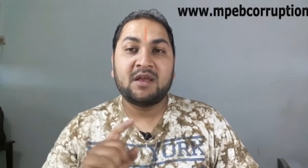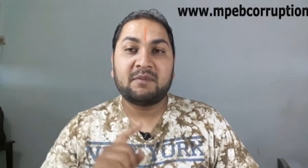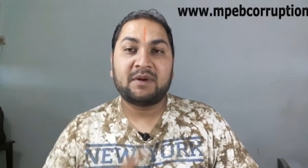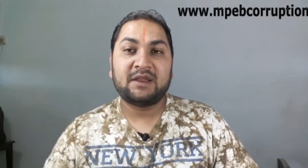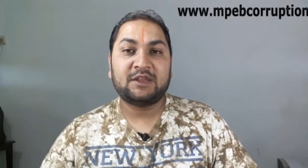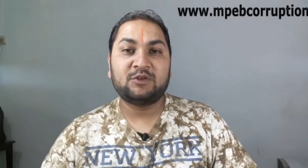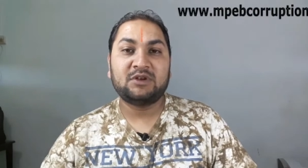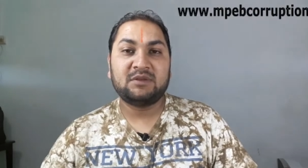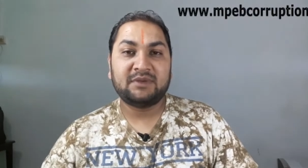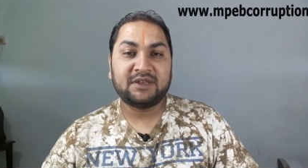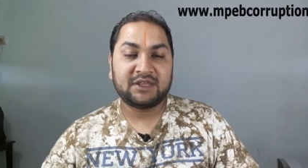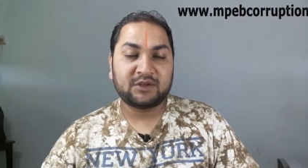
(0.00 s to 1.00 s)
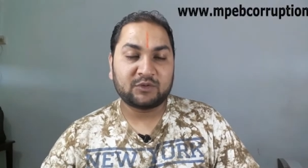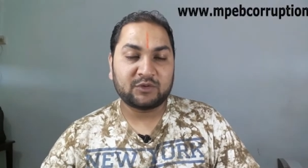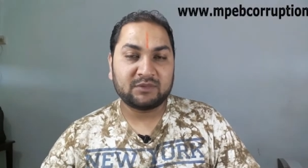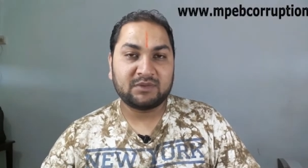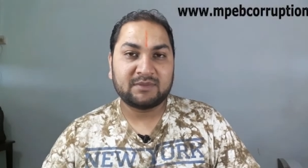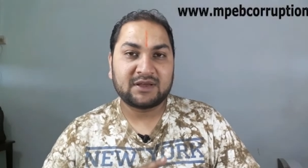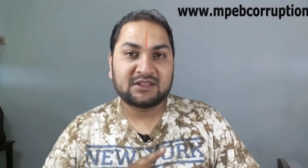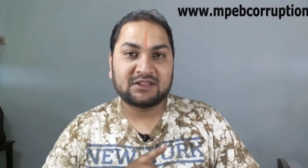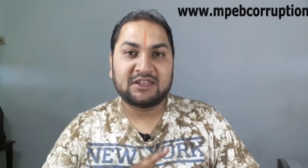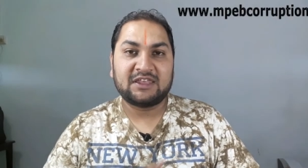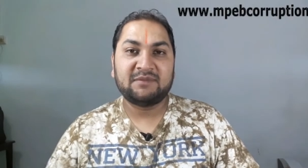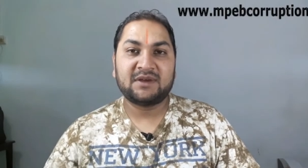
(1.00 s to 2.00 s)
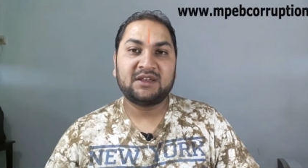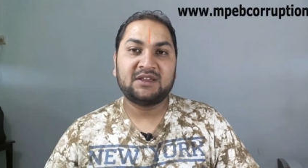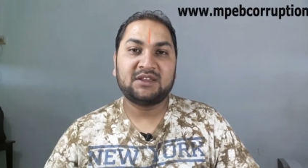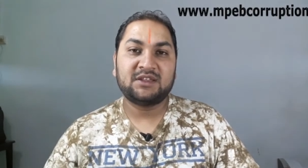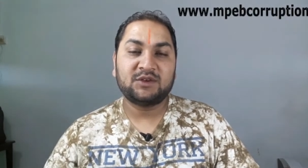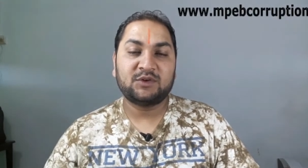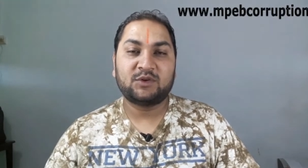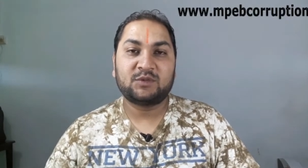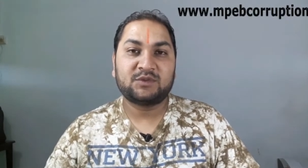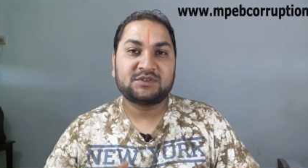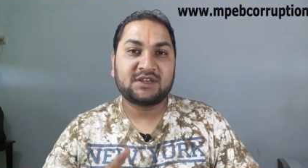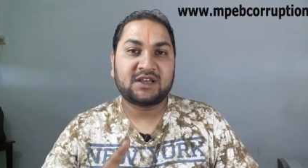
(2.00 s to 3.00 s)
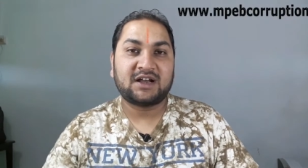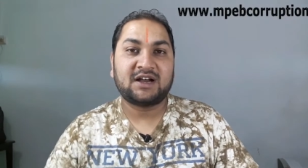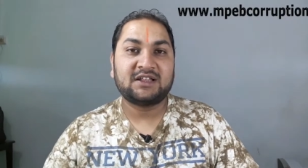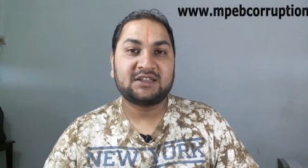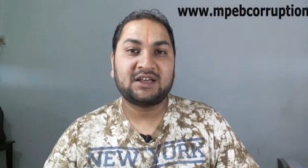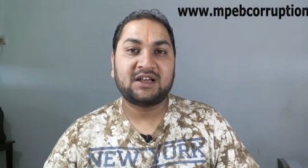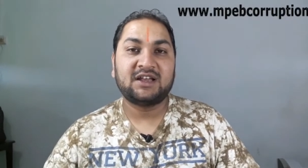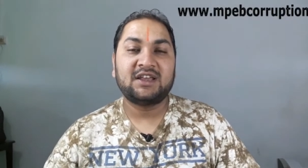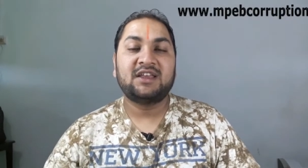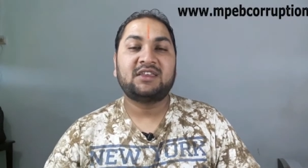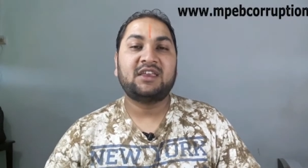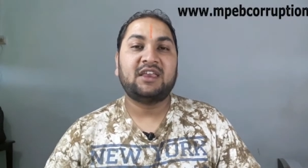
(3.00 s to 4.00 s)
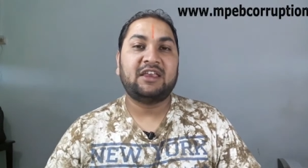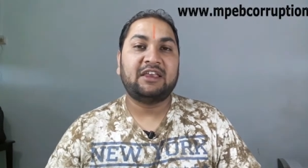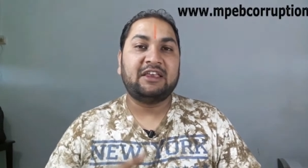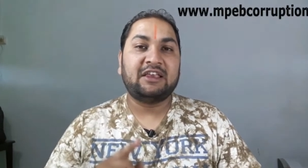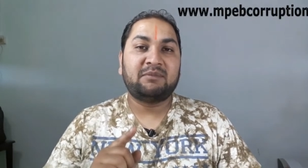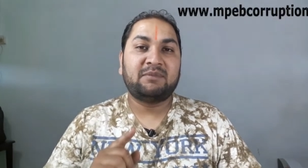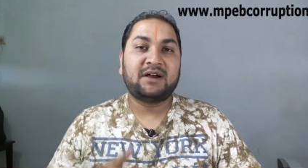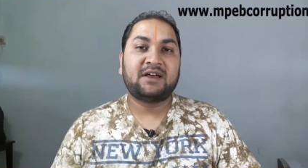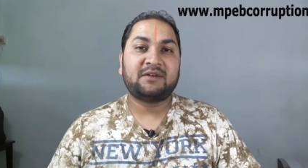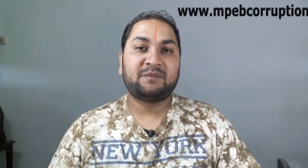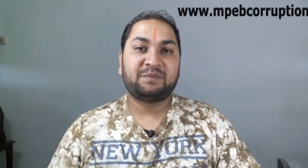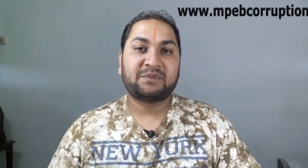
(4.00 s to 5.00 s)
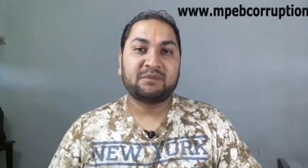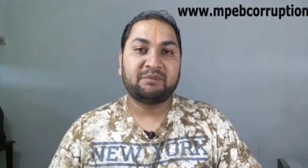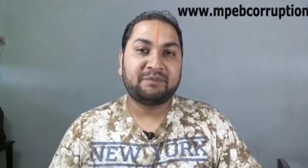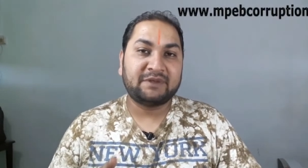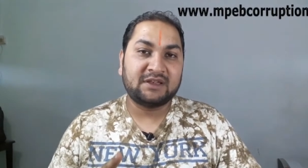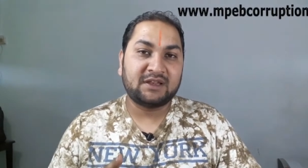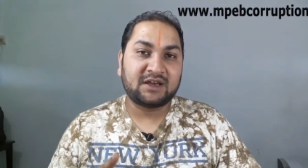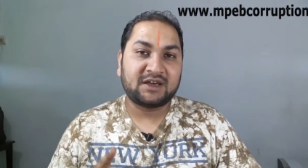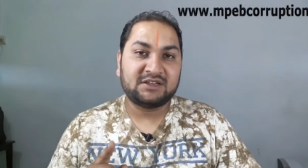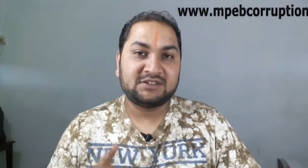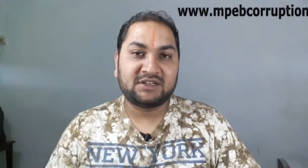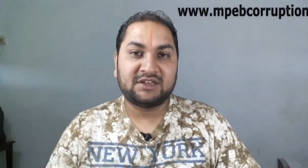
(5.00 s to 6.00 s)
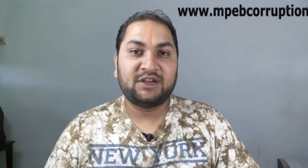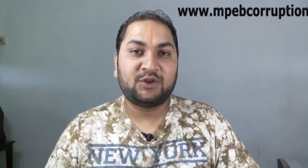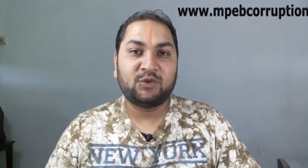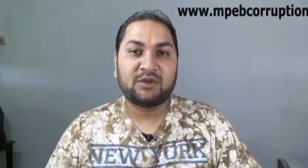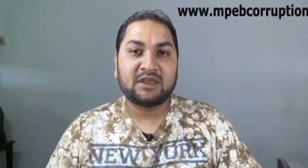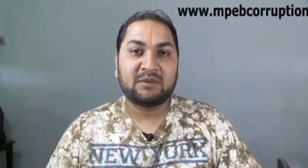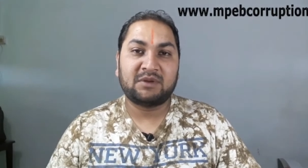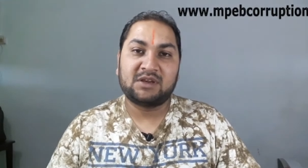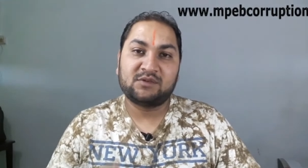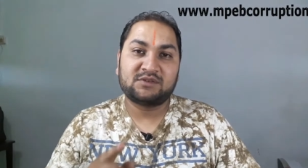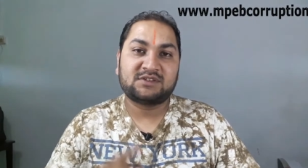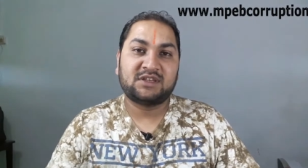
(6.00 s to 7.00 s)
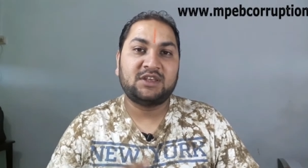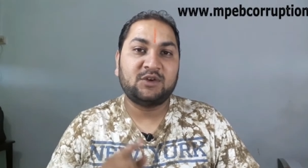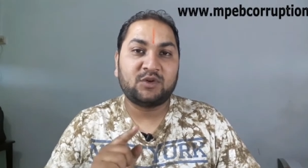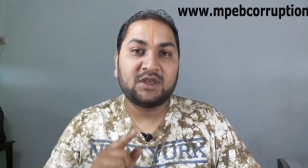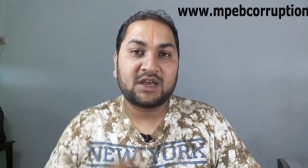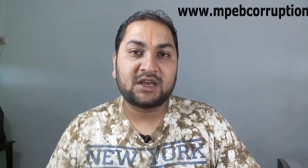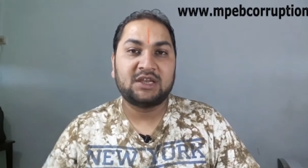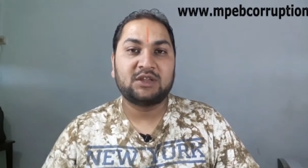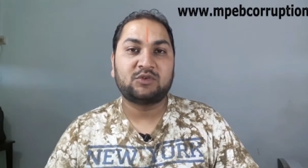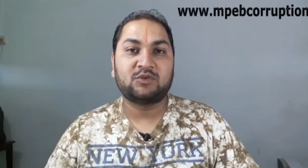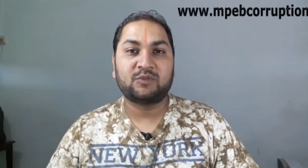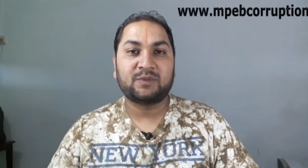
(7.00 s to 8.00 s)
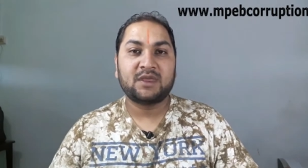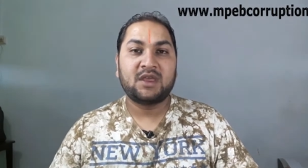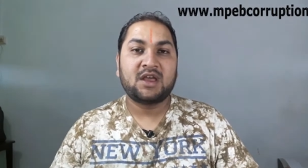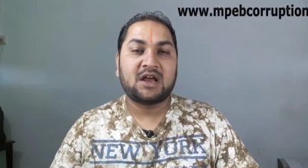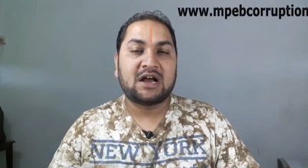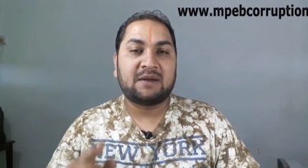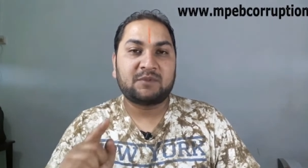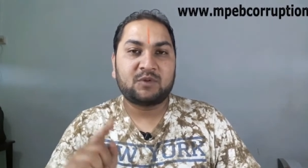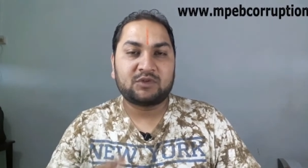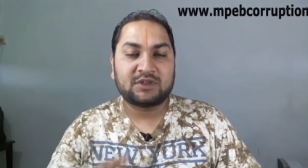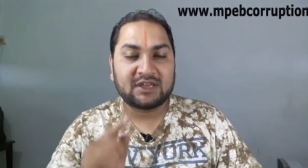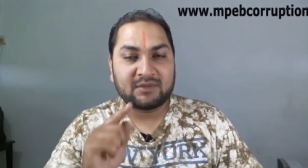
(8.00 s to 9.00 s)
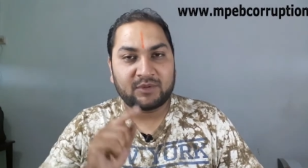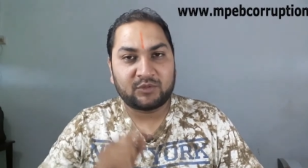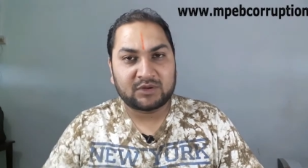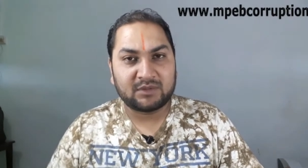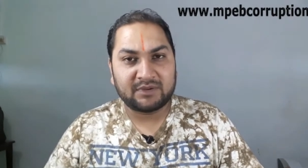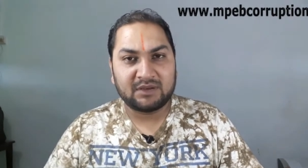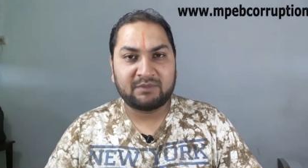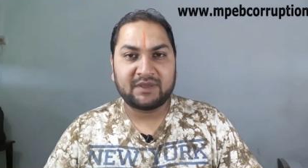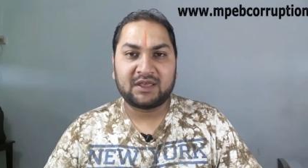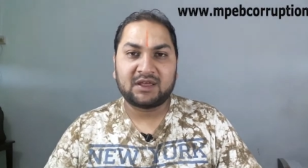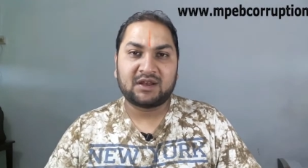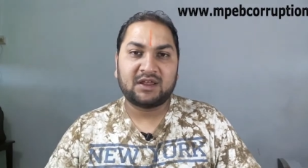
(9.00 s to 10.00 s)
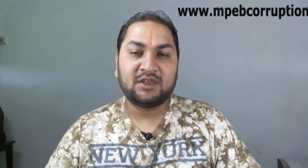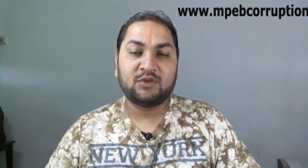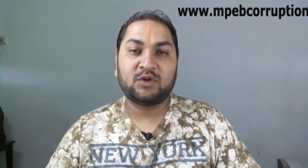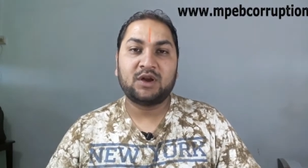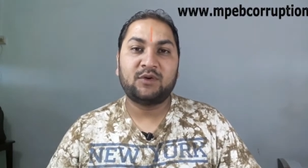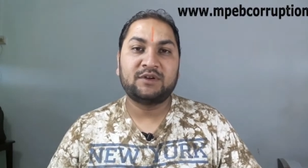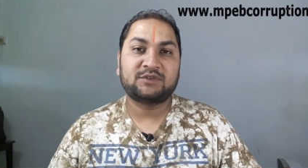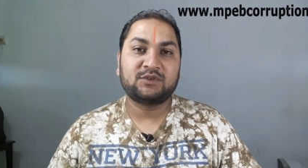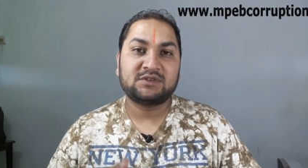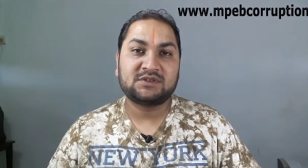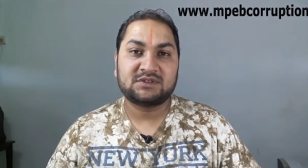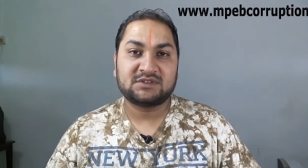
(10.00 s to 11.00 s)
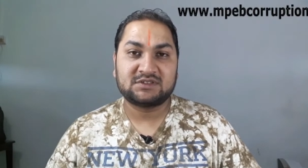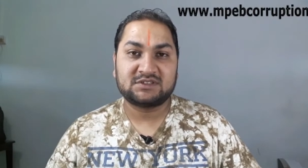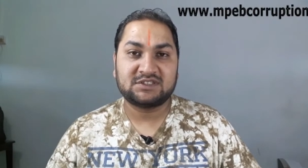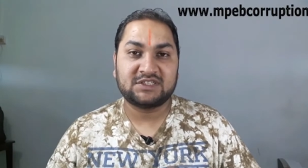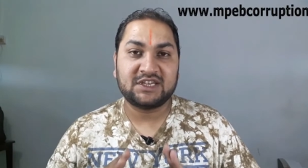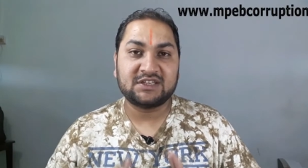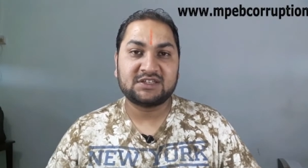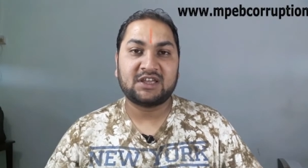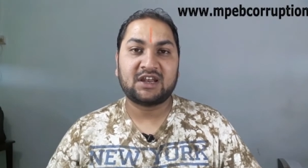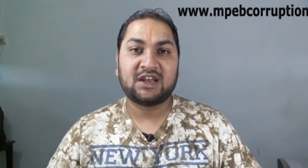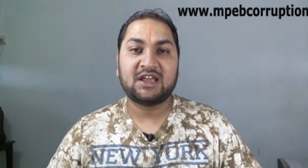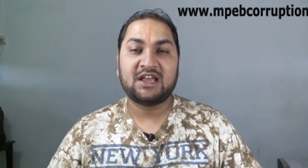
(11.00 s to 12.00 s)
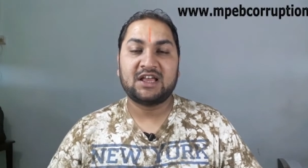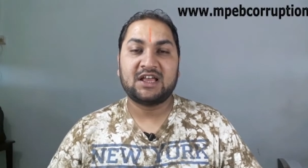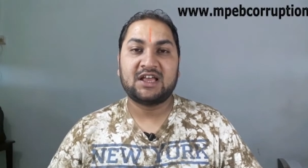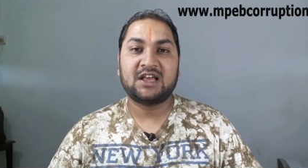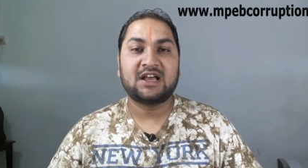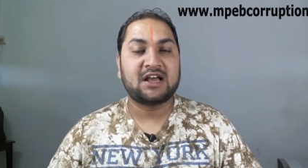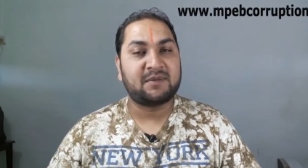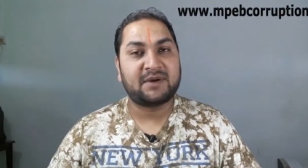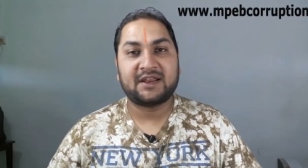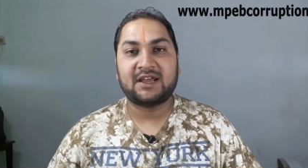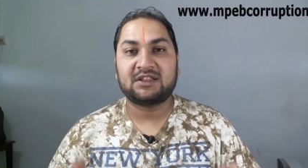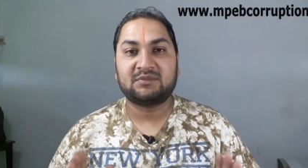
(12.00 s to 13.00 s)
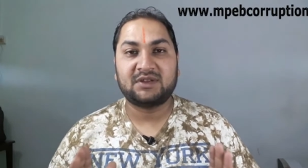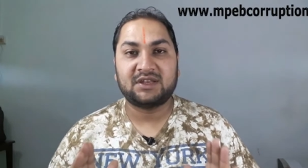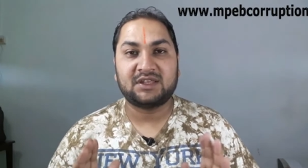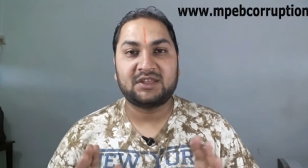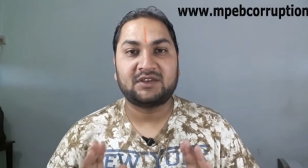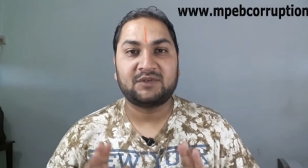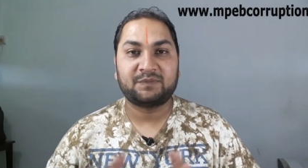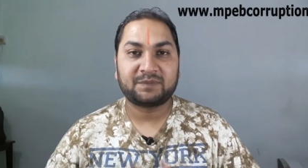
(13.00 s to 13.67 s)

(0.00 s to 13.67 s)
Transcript: पर इन्होंने मेरी कोई भी बात नहीं मानी थी और मुझे कहा था कि एक बार बिल अगर जनरेट हो गया भले वो सही हो या गलत हो आपको उतने अमाउंट का बिल पे करना ही होगा और इसको चेंज करना हमारे हाथ में नहीं है